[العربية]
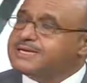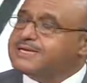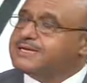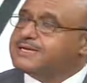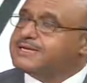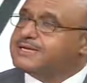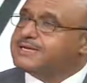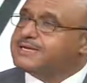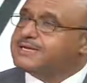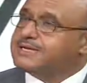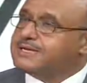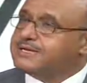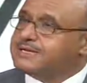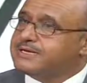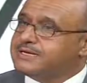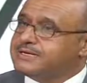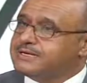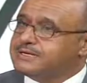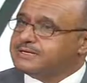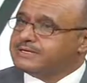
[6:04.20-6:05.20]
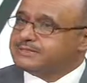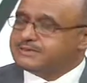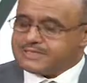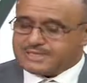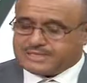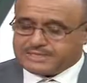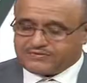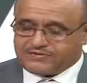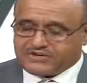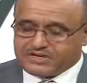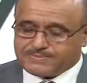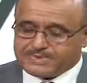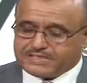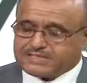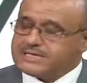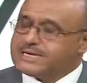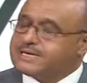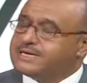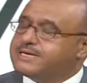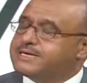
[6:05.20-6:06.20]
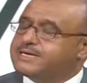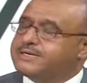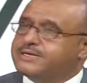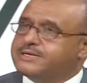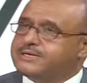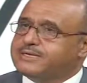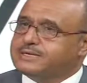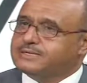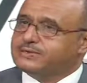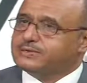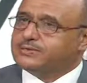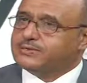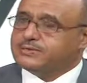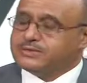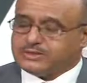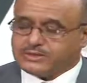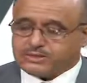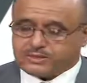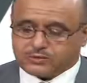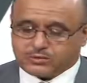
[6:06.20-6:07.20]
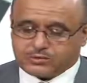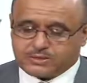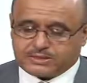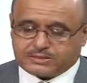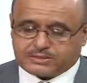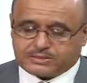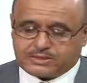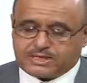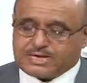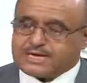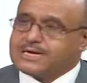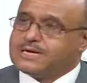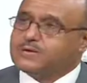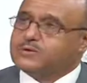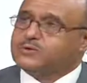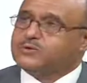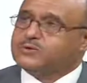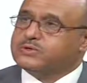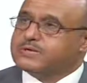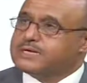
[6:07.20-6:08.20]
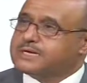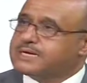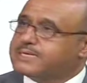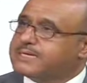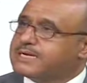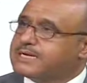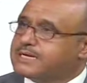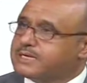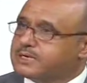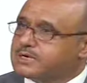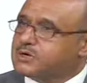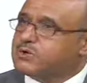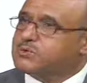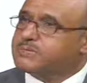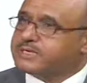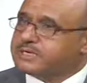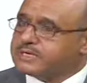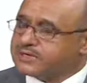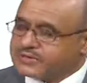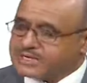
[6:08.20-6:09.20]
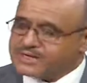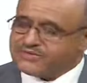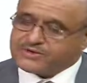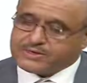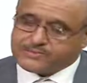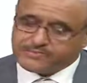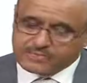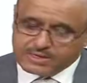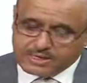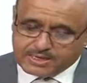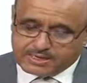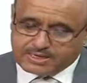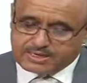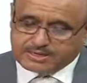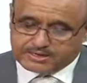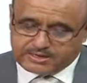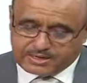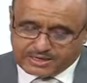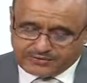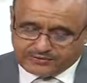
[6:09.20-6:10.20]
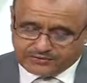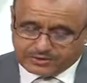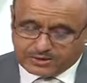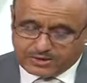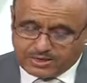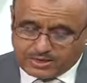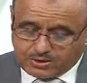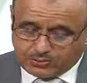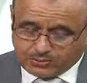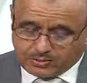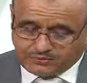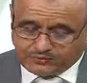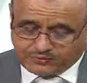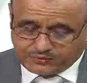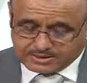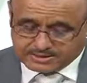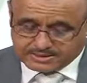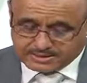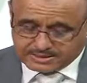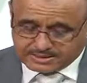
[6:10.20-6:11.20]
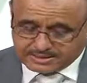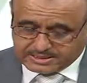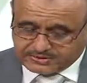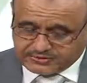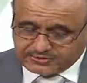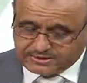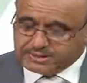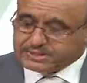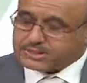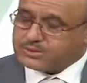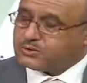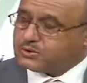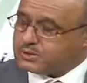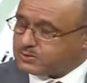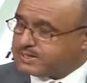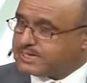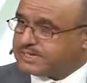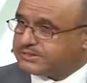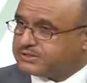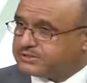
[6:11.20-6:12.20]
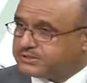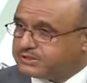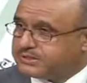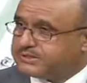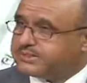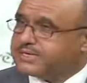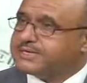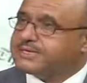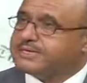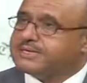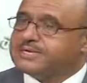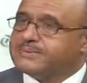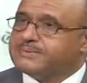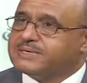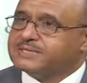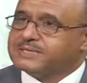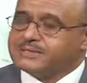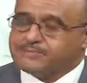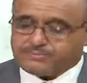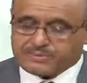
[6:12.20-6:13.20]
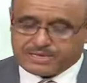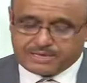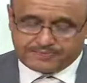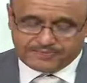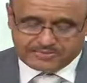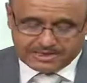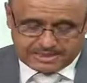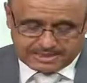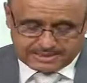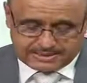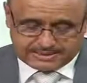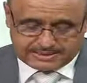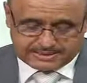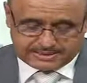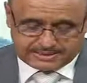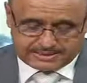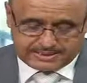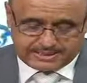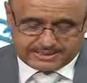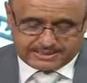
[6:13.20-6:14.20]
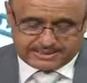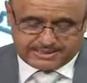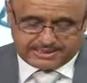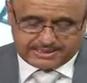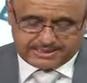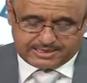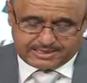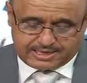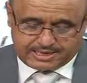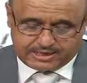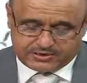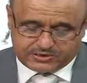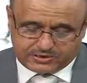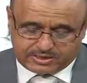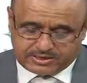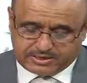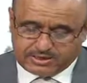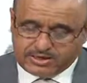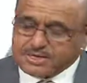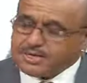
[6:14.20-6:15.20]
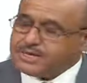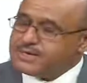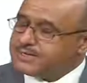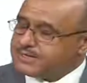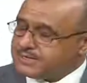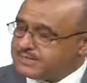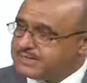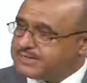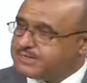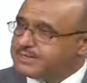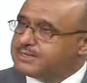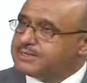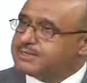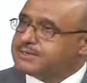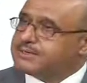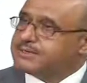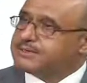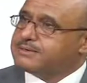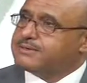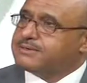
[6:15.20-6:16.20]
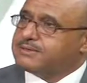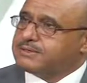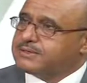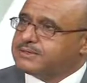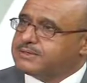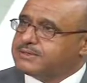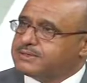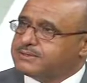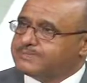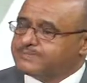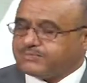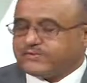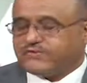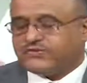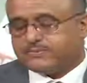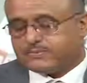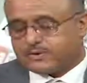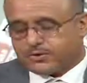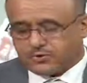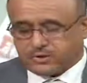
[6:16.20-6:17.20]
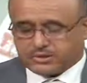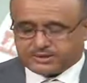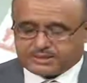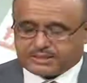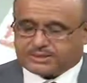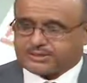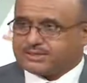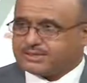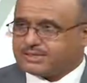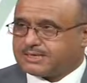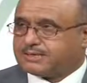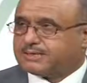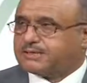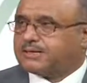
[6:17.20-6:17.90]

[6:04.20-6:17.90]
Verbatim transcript: آه، يعني في مجال ان, إن تكون للكويت سياحه ويكون لها دخل قومي اضافي غير النفط والفرص كثيره وواعده جدا اذا ما تم التسهيل اكثر لموضوع التاشيره في السياحة. موضوع التاشيرات